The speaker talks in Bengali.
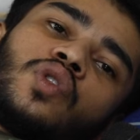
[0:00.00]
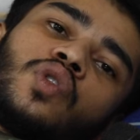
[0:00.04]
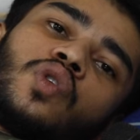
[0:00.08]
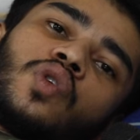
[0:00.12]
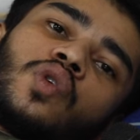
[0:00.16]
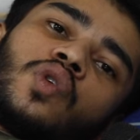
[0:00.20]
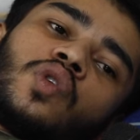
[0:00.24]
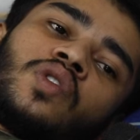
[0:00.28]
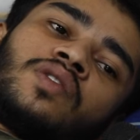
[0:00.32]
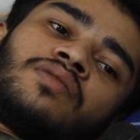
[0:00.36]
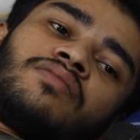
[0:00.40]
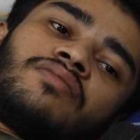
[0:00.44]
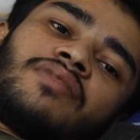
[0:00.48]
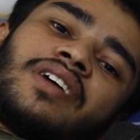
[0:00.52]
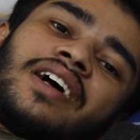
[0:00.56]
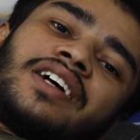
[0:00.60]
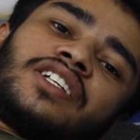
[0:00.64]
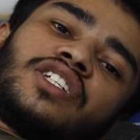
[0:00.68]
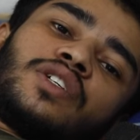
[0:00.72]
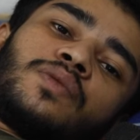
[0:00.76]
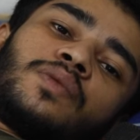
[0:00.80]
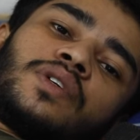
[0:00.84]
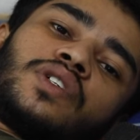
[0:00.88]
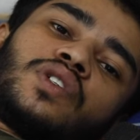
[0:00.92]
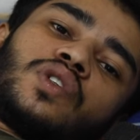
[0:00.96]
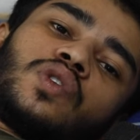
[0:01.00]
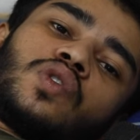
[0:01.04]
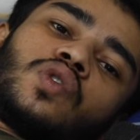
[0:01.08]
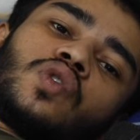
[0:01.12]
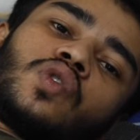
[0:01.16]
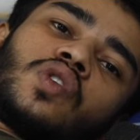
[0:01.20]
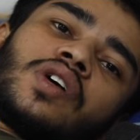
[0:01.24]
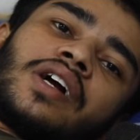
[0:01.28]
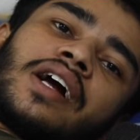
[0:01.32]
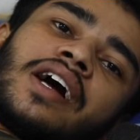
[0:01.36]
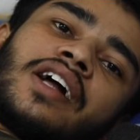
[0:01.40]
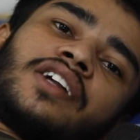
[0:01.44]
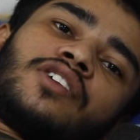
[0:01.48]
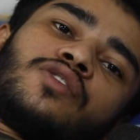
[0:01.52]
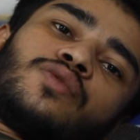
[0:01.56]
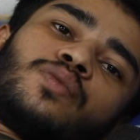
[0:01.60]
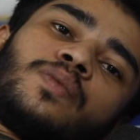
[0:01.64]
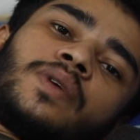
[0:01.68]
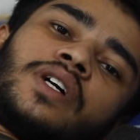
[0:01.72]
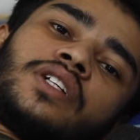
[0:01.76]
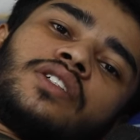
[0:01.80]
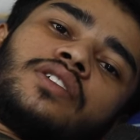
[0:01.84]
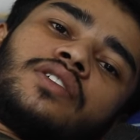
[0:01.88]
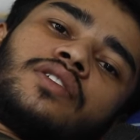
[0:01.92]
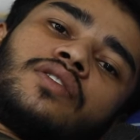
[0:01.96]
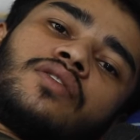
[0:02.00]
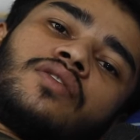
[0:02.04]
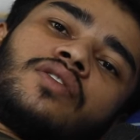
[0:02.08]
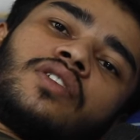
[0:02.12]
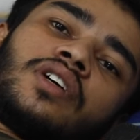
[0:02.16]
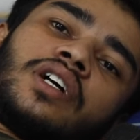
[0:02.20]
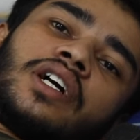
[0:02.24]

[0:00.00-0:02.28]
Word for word: তখন আশেপাশে কোনো গাড়িও পাচ্ছিল